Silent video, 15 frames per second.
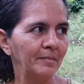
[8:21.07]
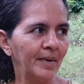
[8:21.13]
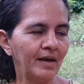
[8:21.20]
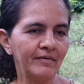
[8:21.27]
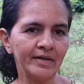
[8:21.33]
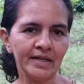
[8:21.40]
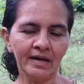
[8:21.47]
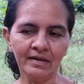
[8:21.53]

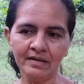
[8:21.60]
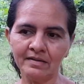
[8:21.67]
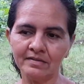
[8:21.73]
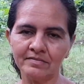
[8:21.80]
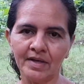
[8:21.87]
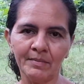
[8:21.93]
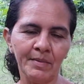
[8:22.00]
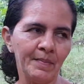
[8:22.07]
La verdad que
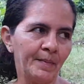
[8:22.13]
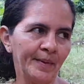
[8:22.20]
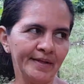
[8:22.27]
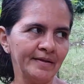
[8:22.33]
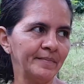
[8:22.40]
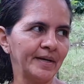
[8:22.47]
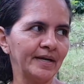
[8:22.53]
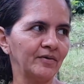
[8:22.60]
a mi papá
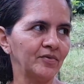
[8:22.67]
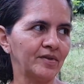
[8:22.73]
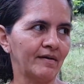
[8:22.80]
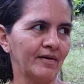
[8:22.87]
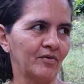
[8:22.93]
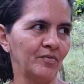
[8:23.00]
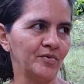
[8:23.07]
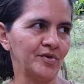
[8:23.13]
siempre le
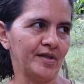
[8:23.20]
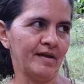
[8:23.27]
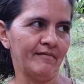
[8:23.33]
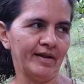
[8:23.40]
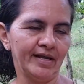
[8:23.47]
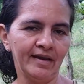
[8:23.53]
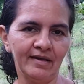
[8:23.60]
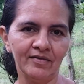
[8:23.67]
gustaba como yo
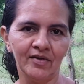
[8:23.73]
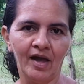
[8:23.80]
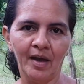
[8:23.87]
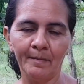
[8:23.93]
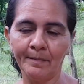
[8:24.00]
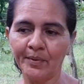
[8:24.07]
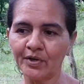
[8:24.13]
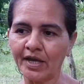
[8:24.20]
dejaba el queso.
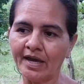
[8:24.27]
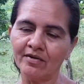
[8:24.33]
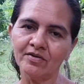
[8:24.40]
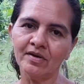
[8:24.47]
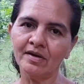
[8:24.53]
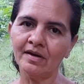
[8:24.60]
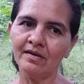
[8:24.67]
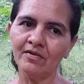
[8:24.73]
Ajá. Porque
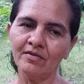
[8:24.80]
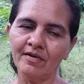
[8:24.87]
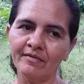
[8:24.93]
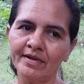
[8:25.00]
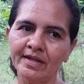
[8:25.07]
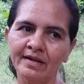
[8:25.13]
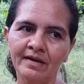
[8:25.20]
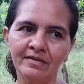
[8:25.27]
donde él lo iba a
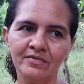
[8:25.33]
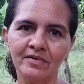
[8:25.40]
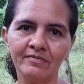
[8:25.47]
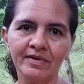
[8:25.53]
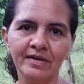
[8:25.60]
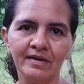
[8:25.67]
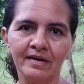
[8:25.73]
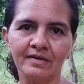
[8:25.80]
vender no
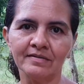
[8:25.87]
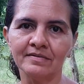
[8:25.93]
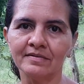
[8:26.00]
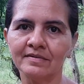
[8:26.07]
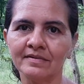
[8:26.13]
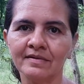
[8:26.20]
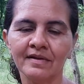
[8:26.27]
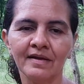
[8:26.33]
había.
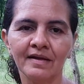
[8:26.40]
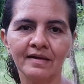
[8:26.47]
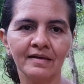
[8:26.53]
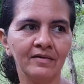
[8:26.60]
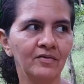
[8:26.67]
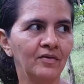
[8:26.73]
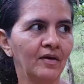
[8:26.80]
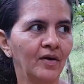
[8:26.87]

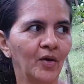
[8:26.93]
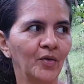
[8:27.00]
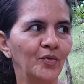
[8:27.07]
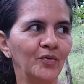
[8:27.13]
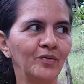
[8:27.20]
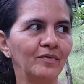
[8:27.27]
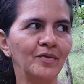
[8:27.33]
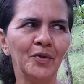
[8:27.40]
No tenía mm,
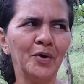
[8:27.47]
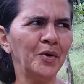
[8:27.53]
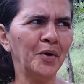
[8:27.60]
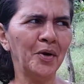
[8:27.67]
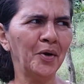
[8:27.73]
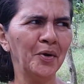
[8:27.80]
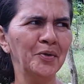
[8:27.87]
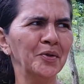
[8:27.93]
competencia. No,
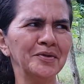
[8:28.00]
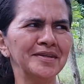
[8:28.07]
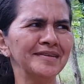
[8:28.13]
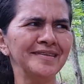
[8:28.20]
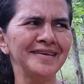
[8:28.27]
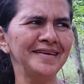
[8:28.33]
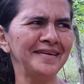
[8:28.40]
no tenía.